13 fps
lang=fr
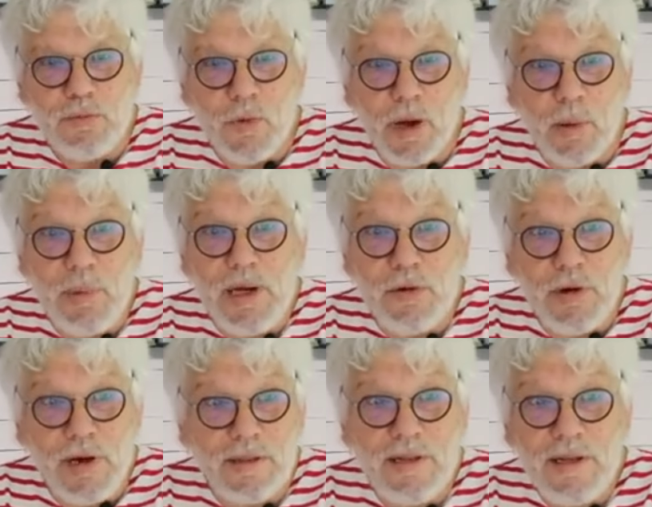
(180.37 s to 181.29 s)
je me rappelle de
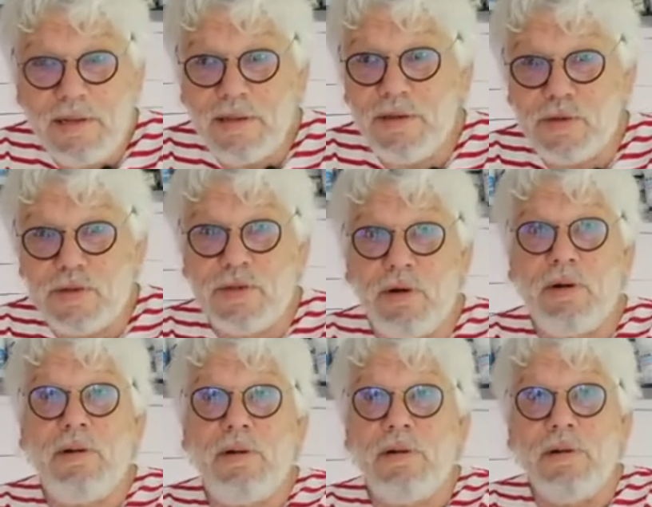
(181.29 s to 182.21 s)
la tête de ce
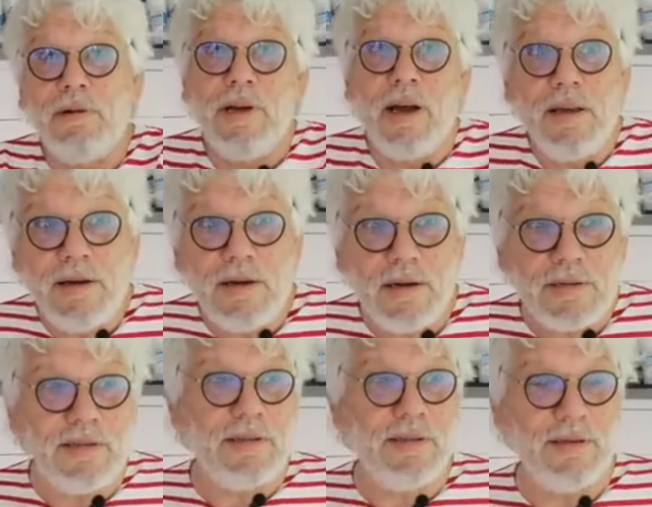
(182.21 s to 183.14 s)
grand gaillard,
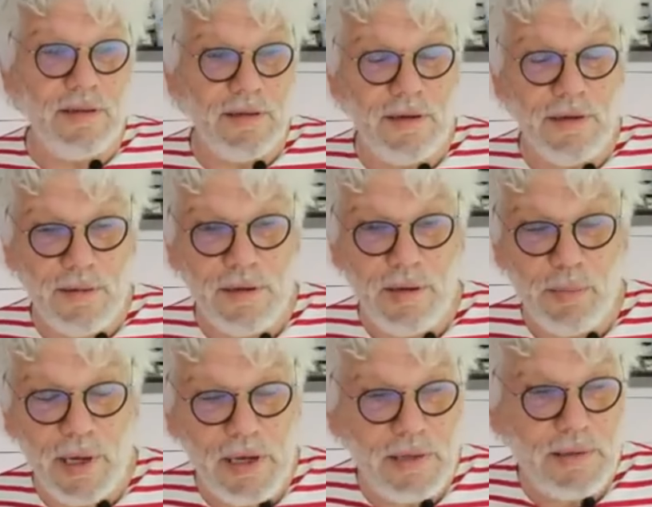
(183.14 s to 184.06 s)
c'était un,
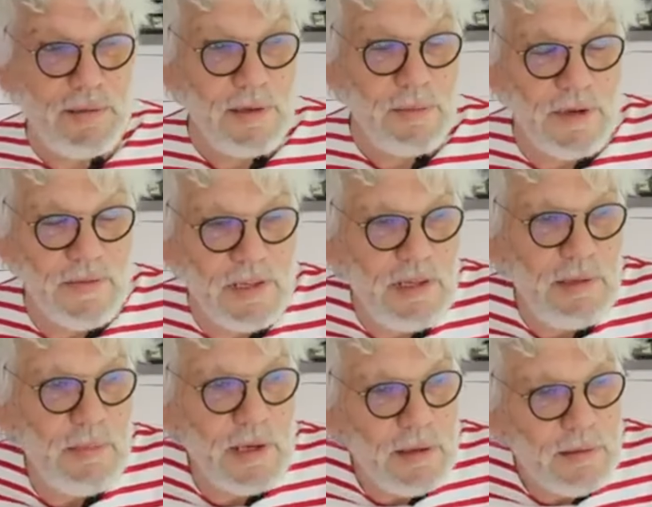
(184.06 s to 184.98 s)
prêtre, hein. il m'avait
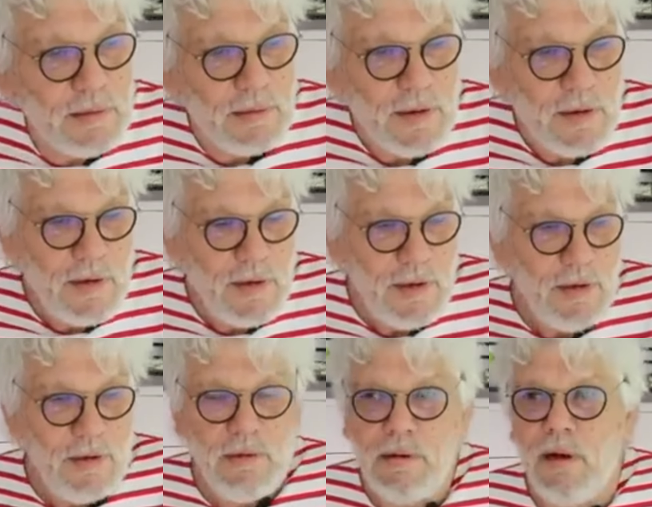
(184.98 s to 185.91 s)
dit, mais
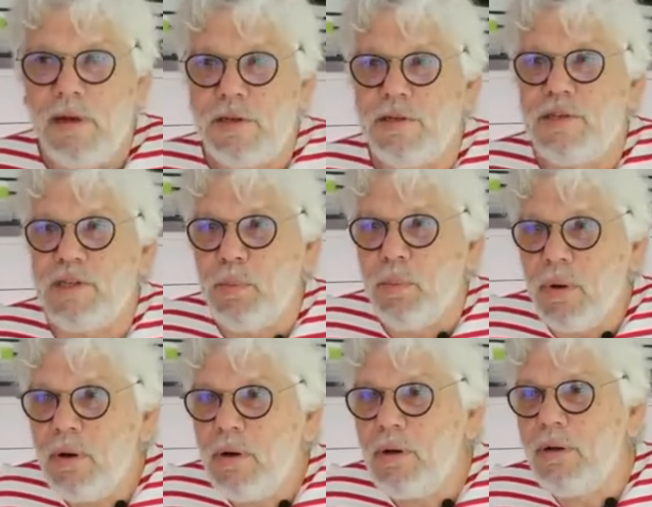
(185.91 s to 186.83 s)
bah, je sais
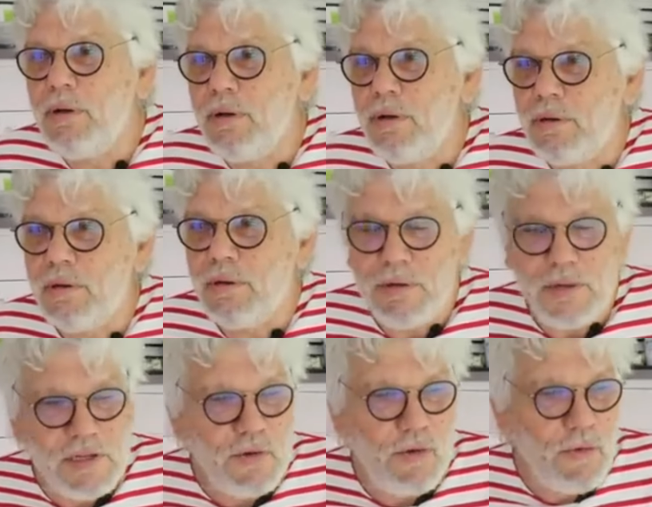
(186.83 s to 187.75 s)
pas, euh,
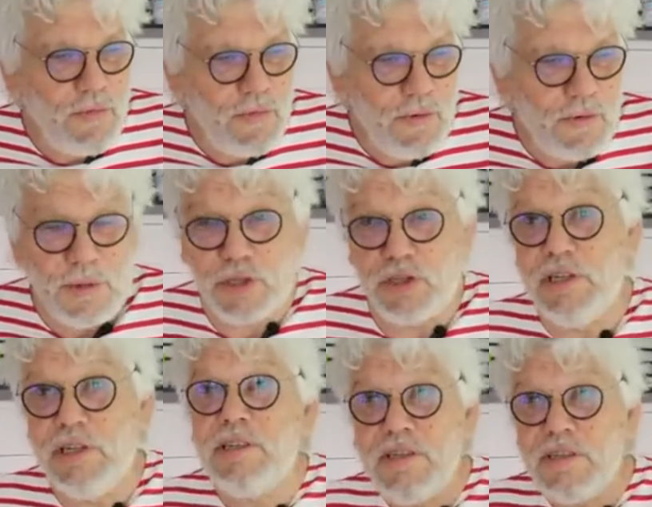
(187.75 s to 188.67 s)
les enfants, bah, j'ai
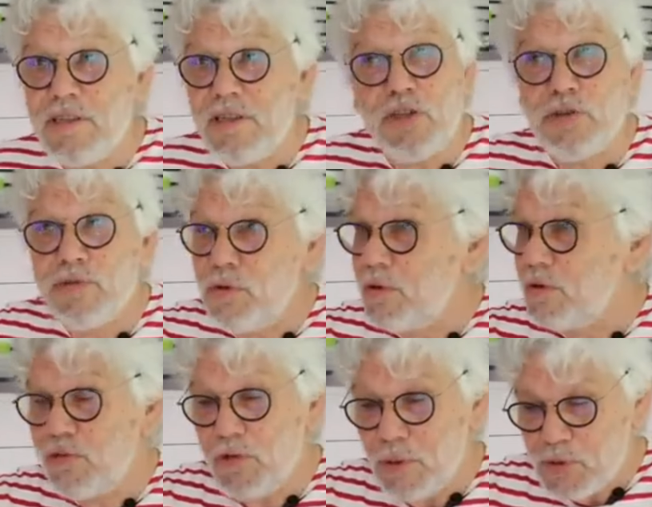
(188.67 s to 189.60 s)
dit si, si, je
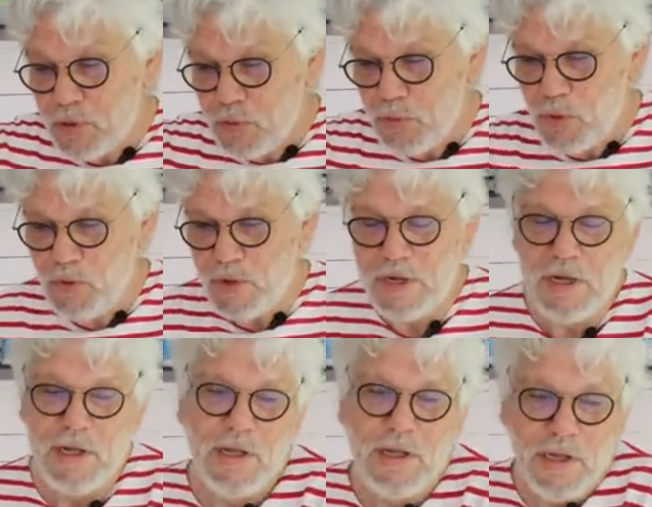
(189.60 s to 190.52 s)
veux, je veux absolument.
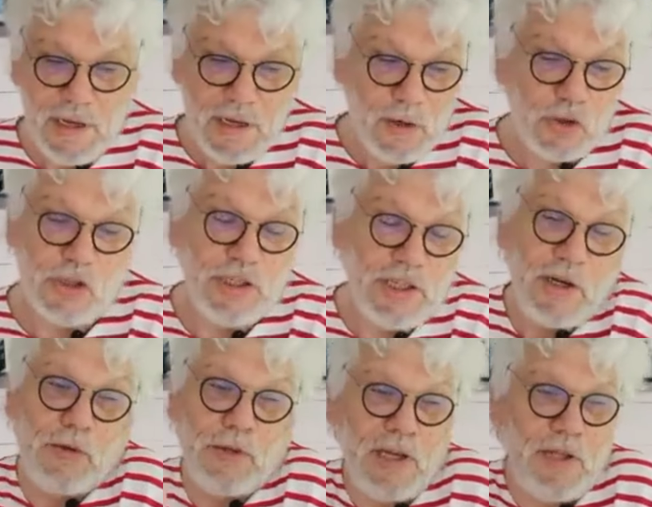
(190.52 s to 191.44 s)
Et alors j'étais
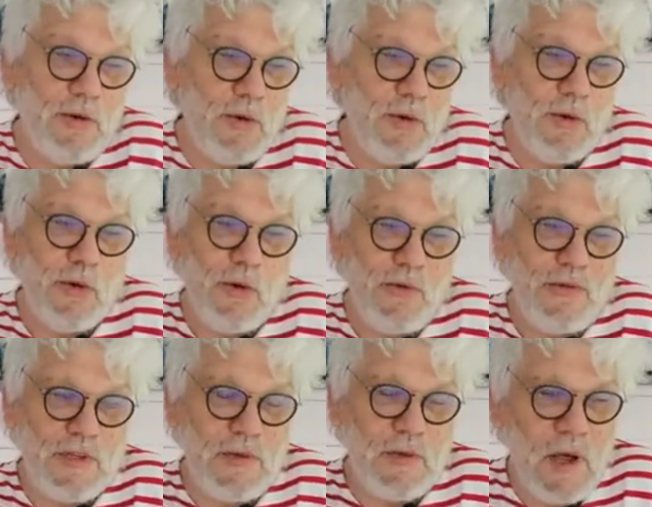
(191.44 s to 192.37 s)
rentré dans le
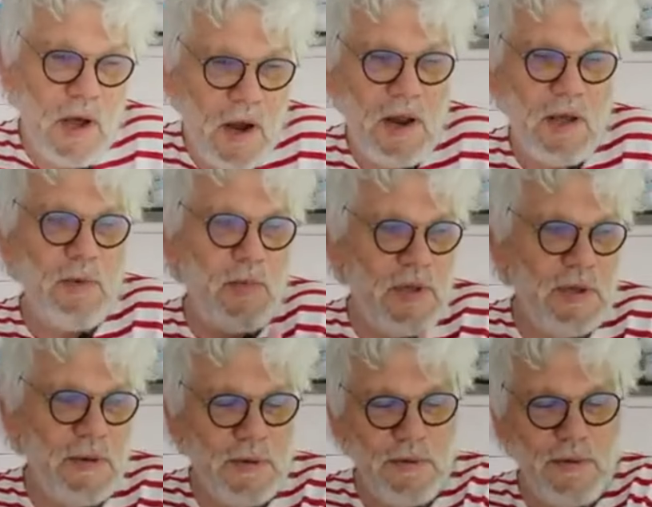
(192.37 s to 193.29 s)
confessionnal et puis
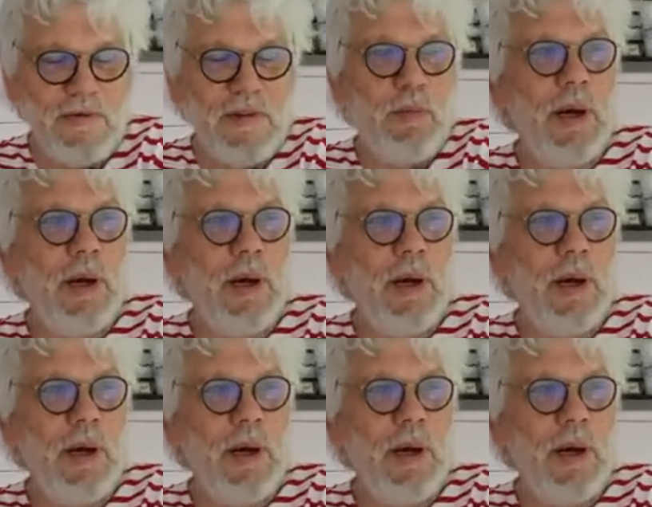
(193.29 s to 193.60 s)
euh, on avait